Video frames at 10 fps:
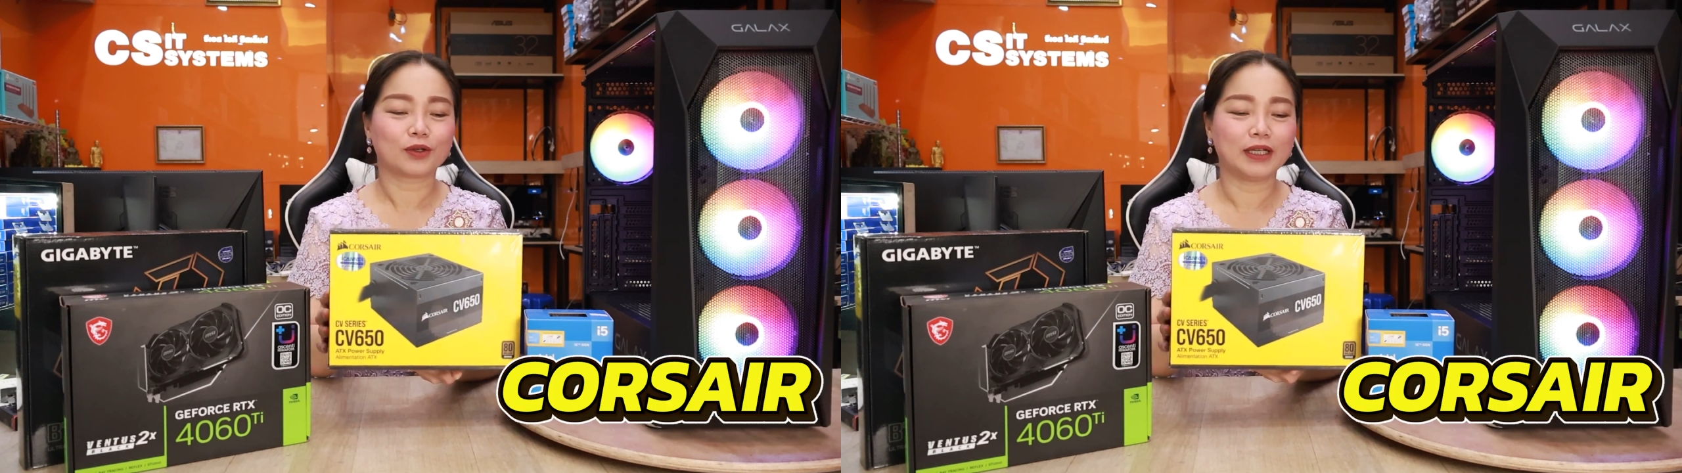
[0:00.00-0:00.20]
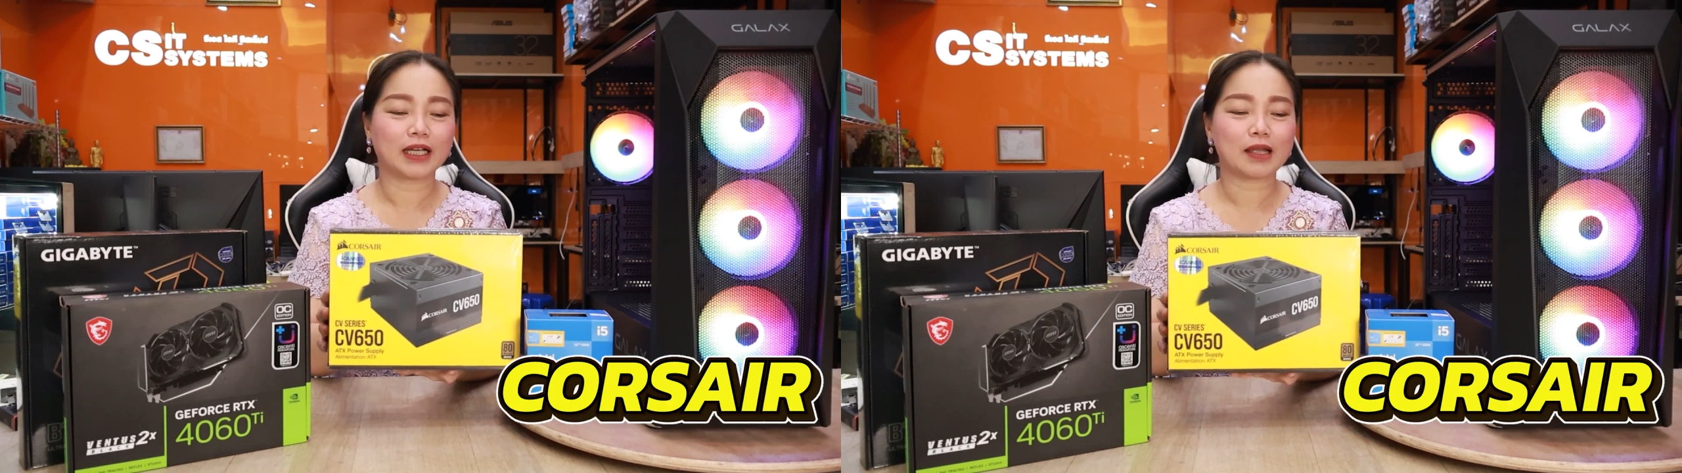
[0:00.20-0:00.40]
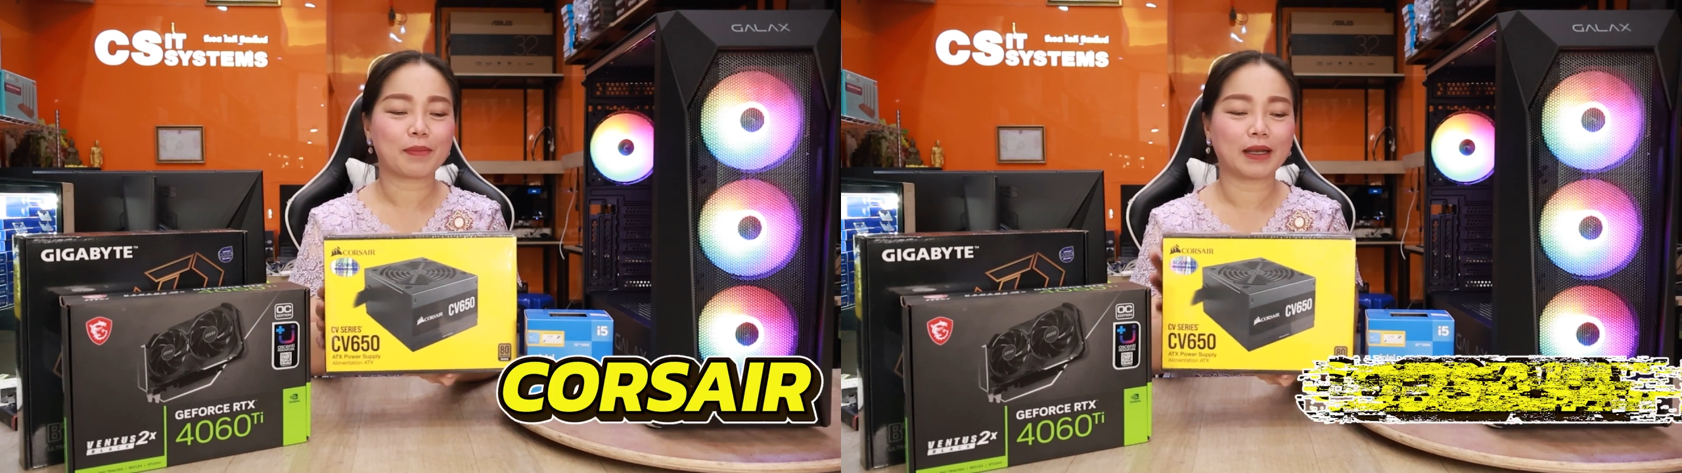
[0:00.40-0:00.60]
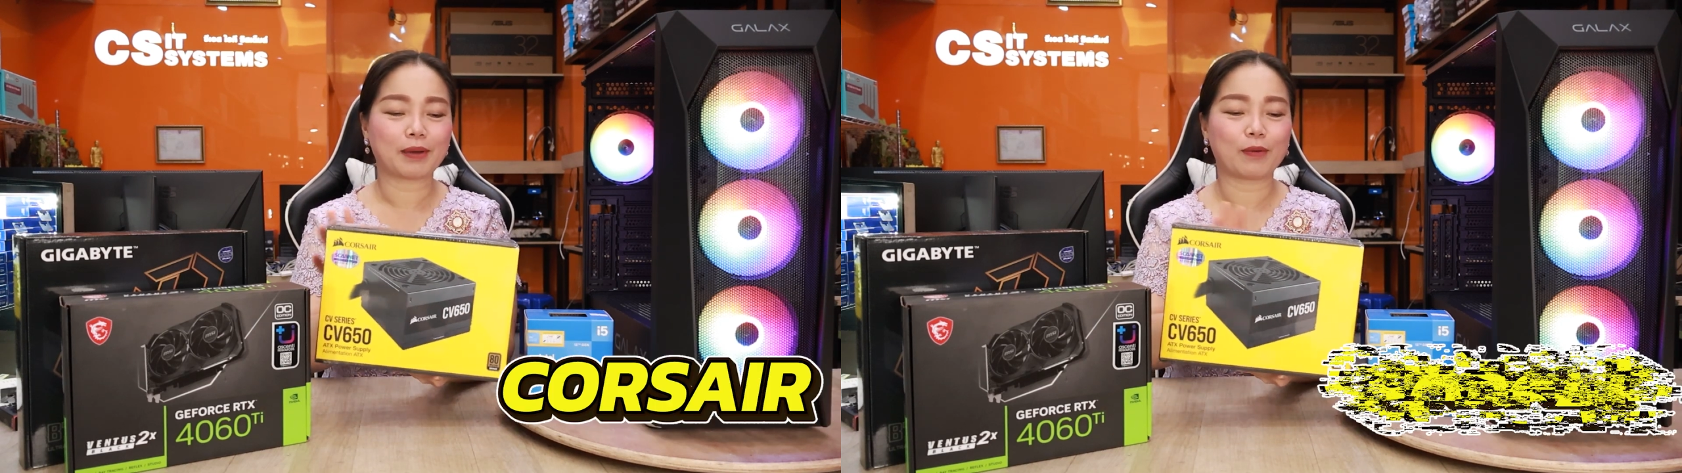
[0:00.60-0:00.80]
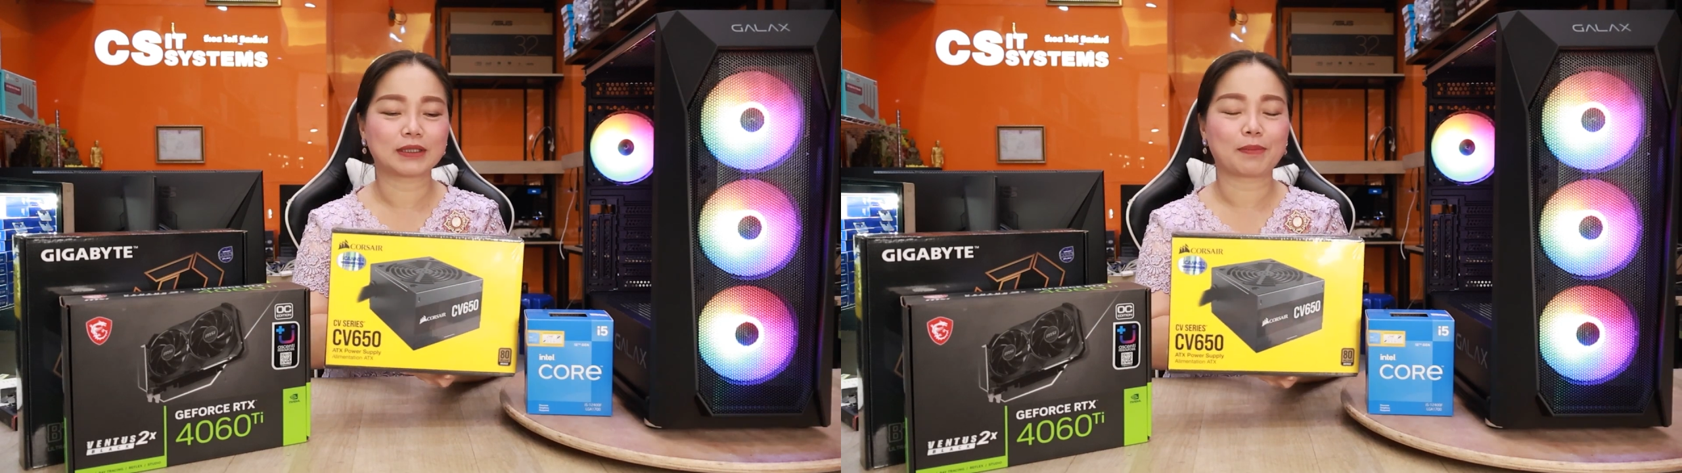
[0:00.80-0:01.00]
ตัวนี้ก็จะเป็น
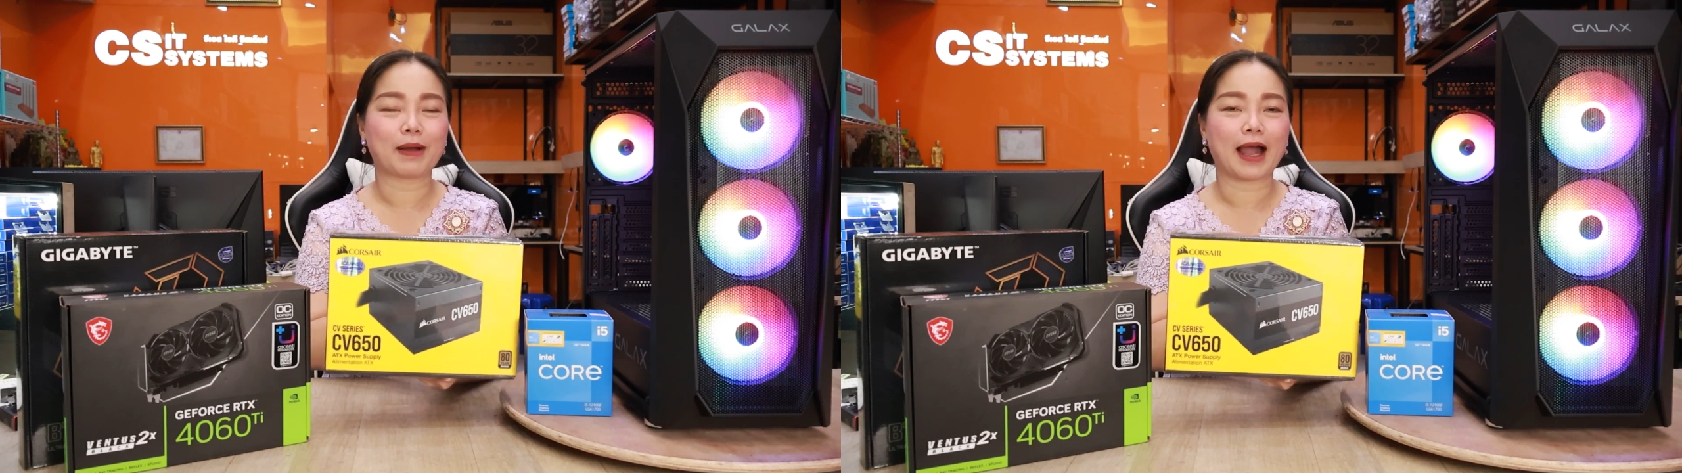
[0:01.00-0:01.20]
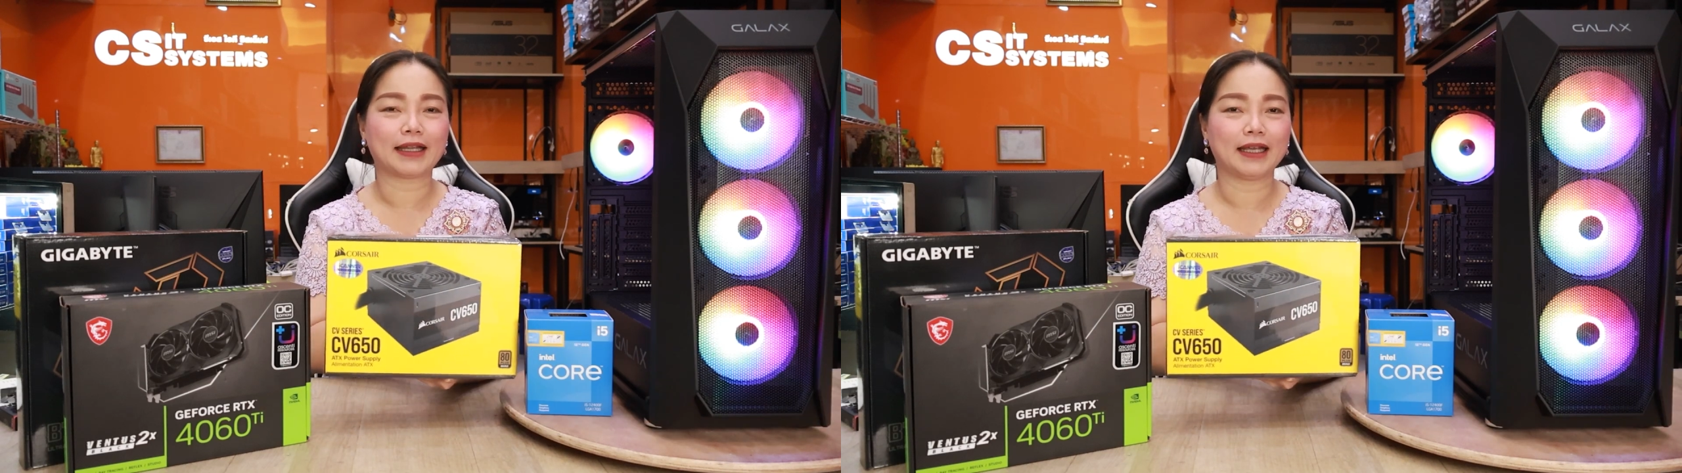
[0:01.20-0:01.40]
power supply